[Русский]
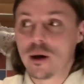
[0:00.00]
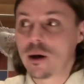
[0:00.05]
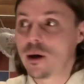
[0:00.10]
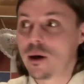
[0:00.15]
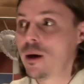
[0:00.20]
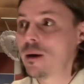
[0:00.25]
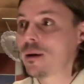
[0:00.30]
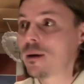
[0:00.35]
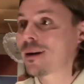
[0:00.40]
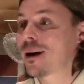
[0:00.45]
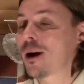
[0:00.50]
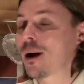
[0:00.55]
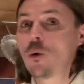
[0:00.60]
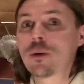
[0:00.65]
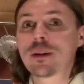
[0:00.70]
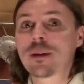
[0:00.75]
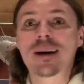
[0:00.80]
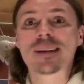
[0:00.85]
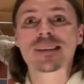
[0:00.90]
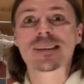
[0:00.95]
Или
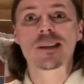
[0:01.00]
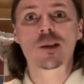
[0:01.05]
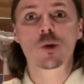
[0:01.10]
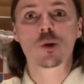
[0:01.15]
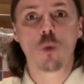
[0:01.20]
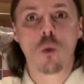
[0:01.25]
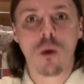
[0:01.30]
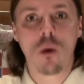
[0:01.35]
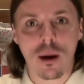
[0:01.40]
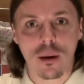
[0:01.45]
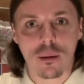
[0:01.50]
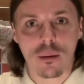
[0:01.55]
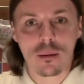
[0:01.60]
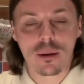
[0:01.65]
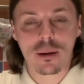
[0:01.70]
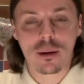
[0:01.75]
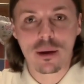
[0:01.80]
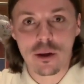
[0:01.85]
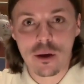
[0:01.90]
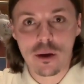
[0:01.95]
какой-то аксессуар
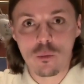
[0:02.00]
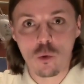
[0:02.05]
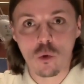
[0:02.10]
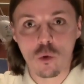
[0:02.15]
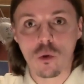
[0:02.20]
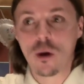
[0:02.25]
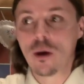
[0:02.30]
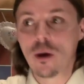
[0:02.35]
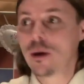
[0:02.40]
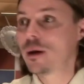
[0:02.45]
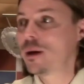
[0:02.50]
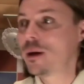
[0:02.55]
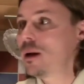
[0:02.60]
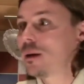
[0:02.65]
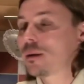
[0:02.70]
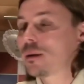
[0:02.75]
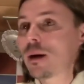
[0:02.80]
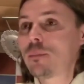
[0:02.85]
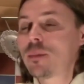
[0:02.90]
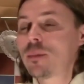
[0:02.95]
к нему.
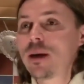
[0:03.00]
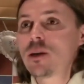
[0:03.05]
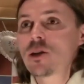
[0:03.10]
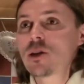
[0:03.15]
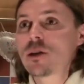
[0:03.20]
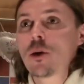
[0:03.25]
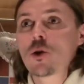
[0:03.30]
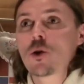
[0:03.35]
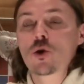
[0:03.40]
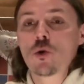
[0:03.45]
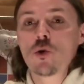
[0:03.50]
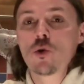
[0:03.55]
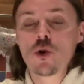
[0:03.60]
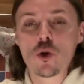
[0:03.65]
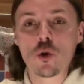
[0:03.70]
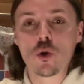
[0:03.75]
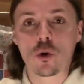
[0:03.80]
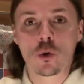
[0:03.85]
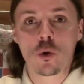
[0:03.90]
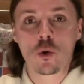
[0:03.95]
Или там, я не знаю, что
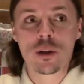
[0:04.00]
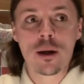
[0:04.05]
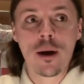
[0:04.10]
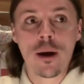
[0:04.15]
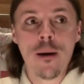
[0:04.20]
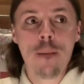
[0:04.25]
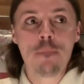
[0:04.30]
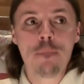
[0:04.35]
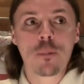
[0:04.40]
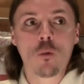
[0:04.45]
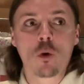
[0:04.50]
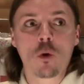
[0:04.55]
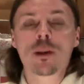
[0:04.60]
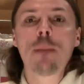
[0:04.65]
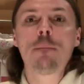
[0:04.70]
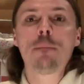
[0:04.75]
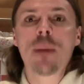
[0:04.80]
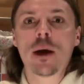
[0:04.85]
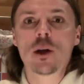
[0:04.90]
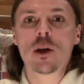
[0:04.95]
еще. То есть, вот
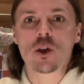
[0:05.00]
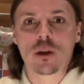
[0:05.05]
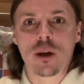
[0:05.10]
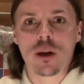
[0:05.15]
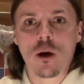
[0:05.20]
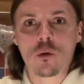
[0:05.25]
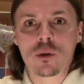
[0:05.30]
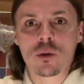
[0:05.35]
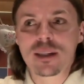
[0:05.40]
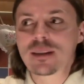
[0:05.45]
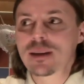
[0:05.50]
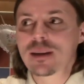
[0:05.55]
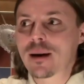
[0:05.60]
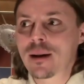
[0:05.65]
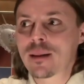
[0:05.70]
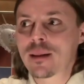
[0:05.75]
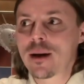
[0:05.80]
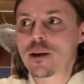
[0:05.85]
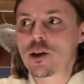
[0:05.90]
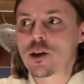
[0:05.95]
опять же, да, у нас на
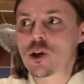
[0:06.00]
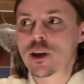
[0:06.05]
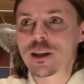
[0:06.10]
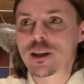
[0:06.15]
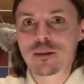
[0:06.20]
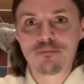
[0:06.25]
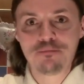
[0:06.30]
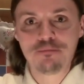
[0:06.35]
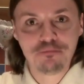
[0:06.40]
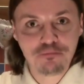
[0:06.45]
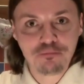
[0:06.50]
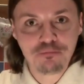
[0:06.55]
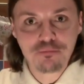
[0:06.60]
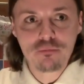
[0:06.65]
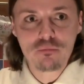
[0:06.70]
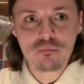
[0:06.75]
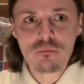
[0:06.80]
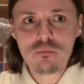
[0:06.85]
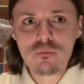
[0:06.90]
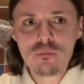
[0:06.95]
канале сейчас
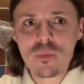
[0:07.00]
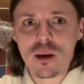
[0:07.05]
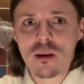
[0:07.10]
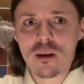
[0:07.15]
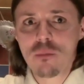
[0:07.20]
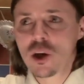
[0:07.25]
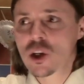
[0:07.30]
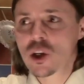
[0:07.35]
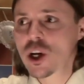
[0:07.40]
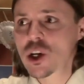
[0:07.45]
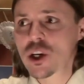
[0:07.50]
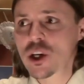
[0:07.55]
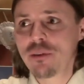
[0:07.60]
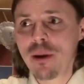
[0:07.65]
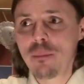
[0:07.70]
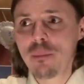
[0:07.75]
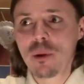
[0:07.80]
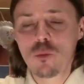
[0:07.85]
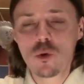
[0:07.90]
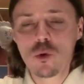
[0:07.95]
в ближайшее
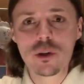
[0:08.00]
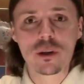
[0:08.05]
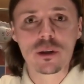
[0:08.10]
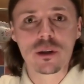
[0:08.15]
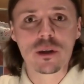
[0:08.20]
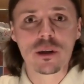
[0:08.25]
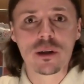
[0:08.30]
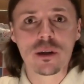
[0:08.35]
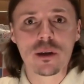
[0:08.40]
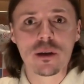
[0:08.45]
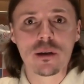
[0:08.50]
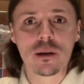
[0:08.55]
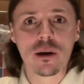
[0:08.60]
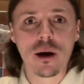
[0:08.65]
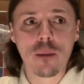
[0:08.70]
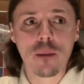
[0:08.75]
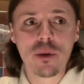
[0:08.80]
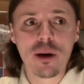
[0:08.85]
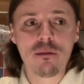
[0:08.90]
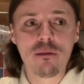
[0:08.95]
время будет э,
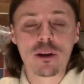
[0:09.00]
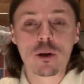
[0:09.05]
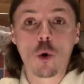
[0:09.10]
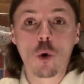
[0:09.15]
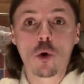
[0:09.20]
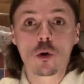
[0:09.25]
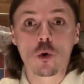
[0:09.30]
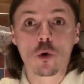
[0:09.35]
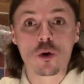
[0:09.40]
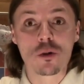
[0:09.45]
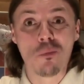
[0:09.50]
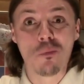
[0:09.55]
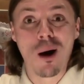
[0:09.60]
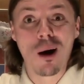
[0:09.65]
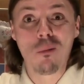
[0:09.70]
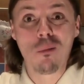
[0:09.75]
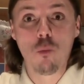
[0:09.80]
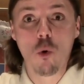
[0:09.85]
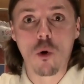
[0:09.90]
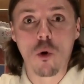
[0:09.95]
объявлен конкурс
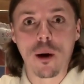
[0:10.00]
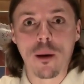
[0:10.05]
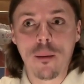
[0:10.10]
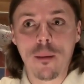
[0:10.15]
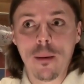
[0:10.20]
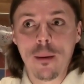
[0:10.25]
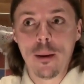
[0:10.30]
MacBook.